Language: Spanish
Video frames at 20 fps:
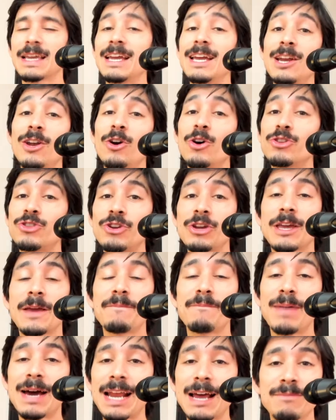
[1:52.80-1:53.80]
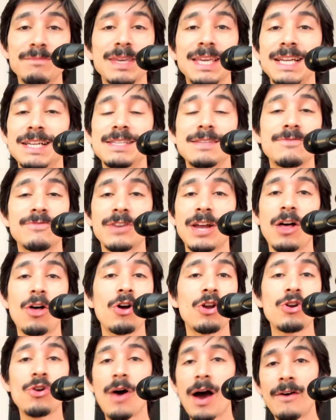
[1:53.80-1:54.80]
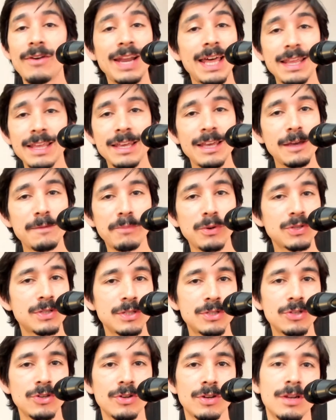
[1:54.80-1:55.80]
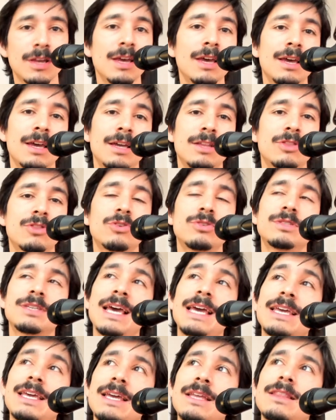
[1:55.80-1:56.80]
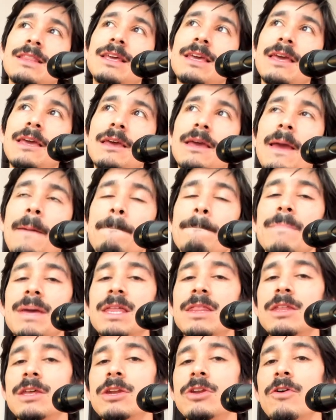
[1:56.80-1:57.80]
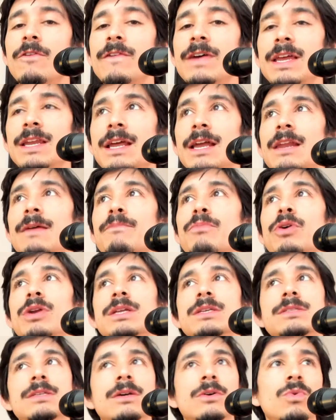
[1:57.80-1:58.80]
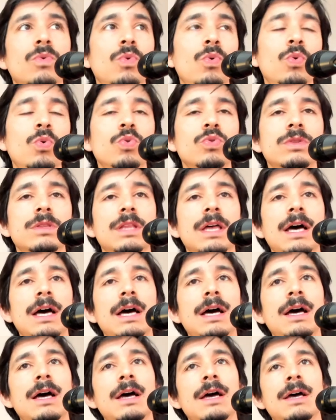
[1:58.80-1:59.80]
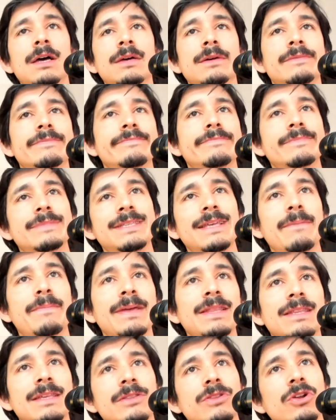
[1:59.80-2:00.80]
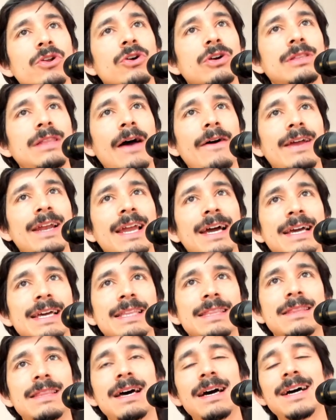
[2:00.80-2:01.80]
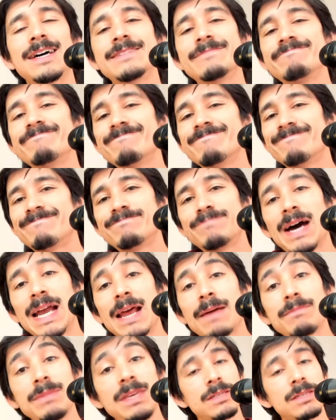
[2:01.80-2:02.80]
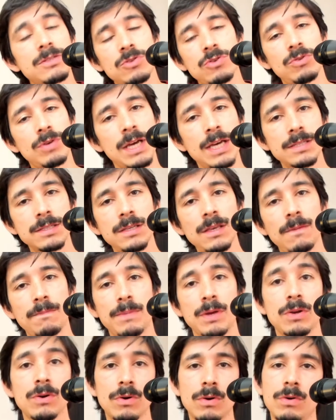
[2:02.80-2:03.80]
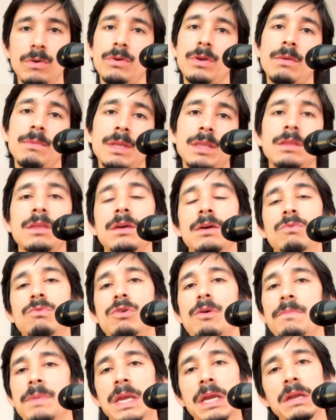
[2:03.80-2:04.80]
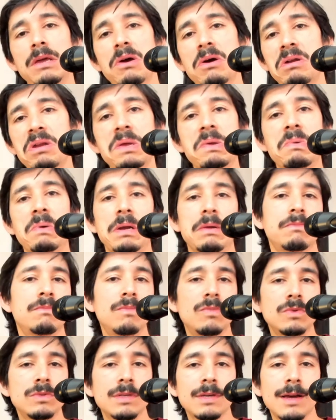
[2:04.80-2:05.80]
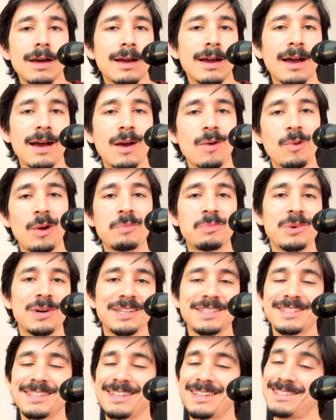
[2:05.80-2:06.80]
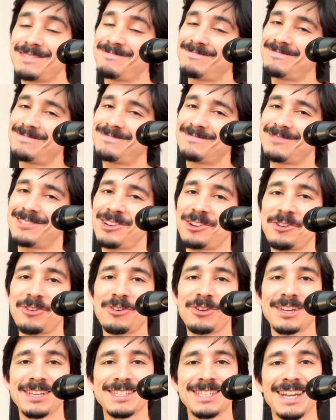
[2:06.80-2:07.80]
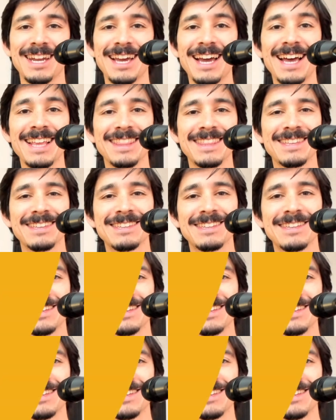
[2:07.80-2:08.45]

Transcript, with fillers: Y lo otro es que para mí el cifrado no habla de disposición. Entonces hay gente que en vez de novena le pone segunda, dependiendo de la octava en la que está. Para eso no es así, pero obviamente es una opinión y bueno, música cada cual puede hacer lo que se le cante.